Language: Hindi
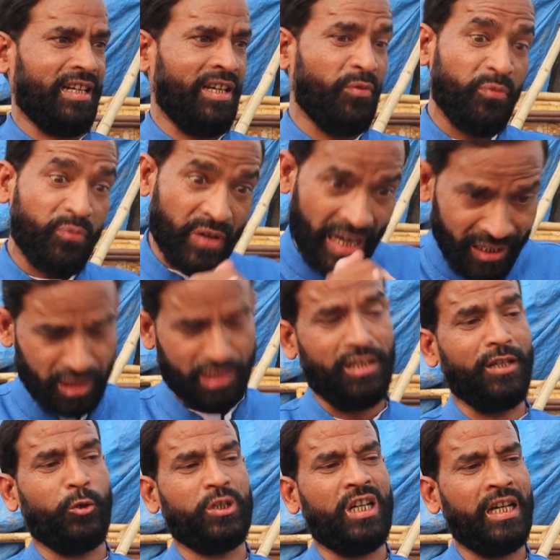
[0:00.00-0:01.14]
रहे हैं फेल
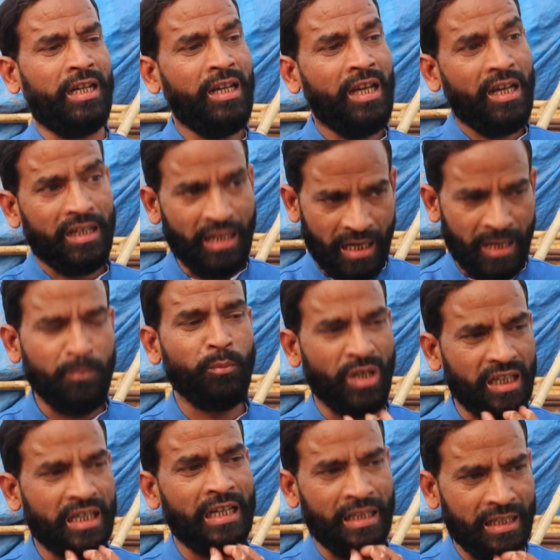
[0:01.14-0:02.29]
इसलिए हो जा रहे हैं कि हम
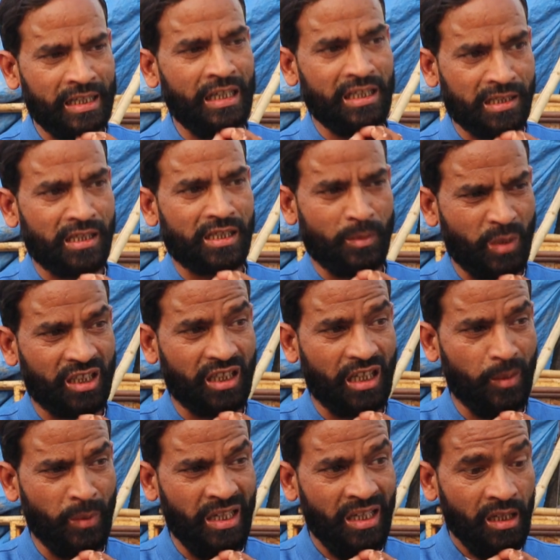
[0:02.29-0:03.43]
भी कहीं ना कहीं इसके
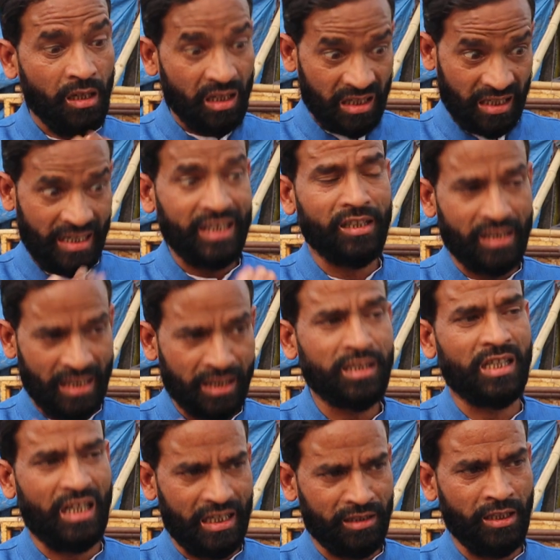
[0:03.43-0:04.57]
समर्थन में गलत ढंग
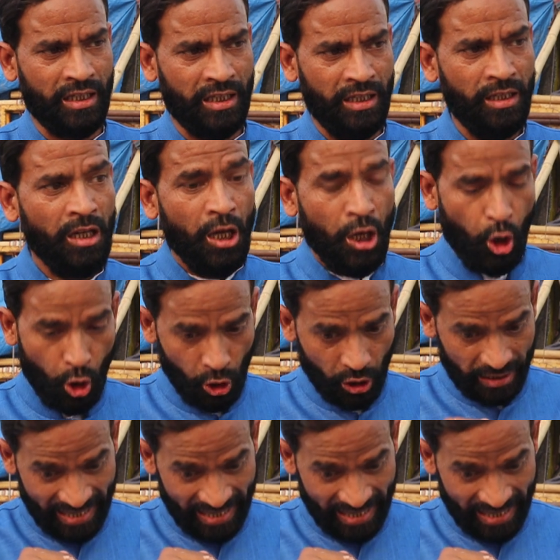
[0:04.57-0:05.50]
से आते हैं और